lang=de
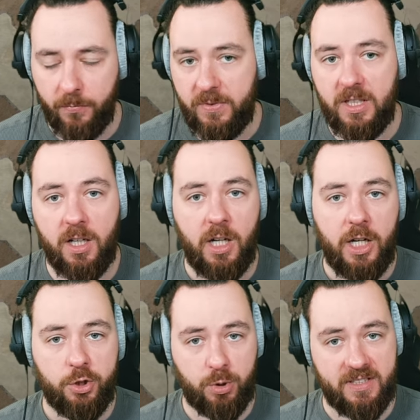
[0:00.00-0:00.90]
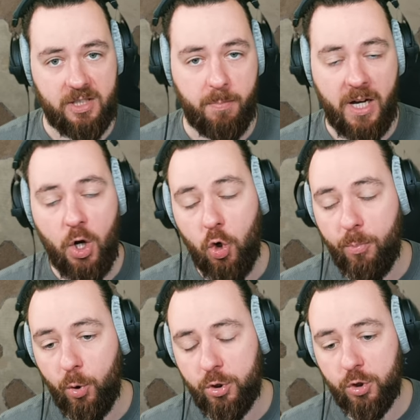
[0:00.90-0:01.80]
vier zusätzlichen
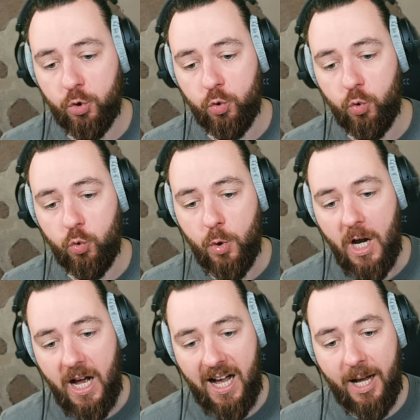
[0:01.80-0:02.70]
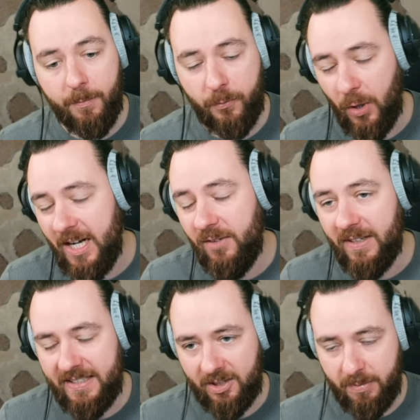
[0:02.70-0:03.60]
Paragon-Punkte zu haben. Vor allen Dingen,
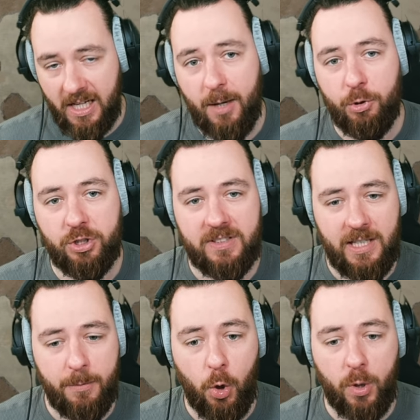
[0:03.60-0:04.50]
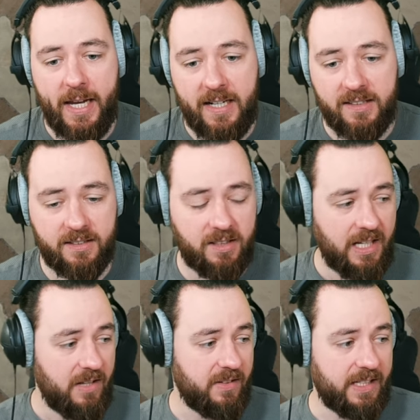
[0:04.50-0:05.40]
weil sich das Paragon-System auch geändert hat.
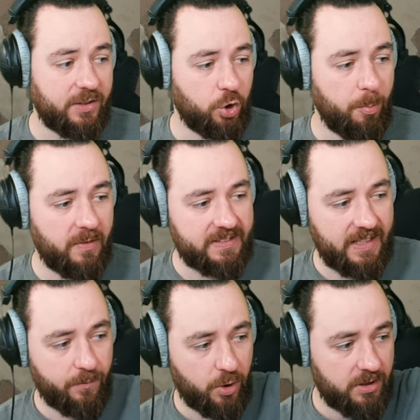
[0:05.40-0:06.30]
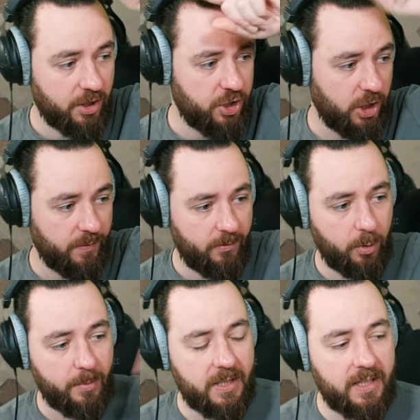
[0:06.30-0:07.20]
Wenn ihr dazu nochmal was sehen wollt, dann checkt auf jeden nochmal ein